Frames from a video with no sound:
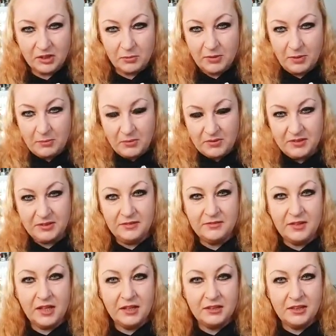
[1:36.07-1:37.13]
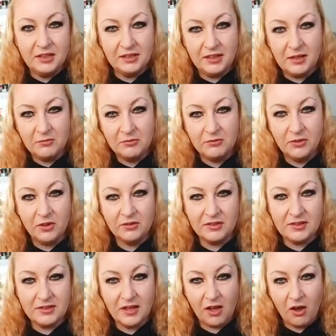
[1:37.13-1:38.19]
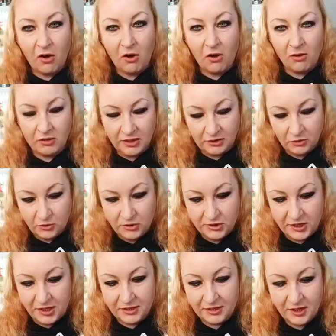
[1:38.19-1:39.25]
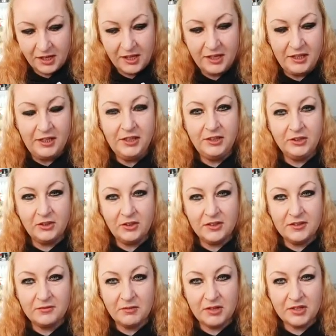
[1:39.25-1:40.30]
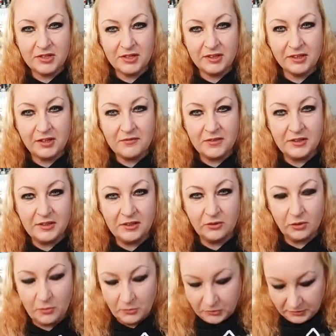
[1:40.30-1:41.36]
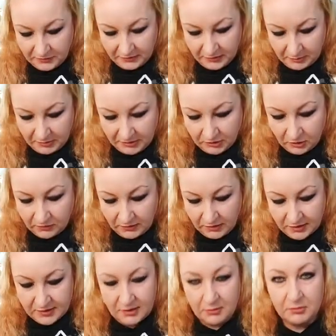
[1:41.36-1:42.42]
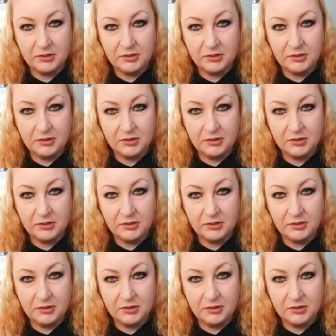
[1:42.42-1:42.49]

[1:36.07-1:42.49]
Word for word: dobra, pozytywna energia mówiąca o radościach i to jest właśnie taka fajna lokomotywa napędowa na cały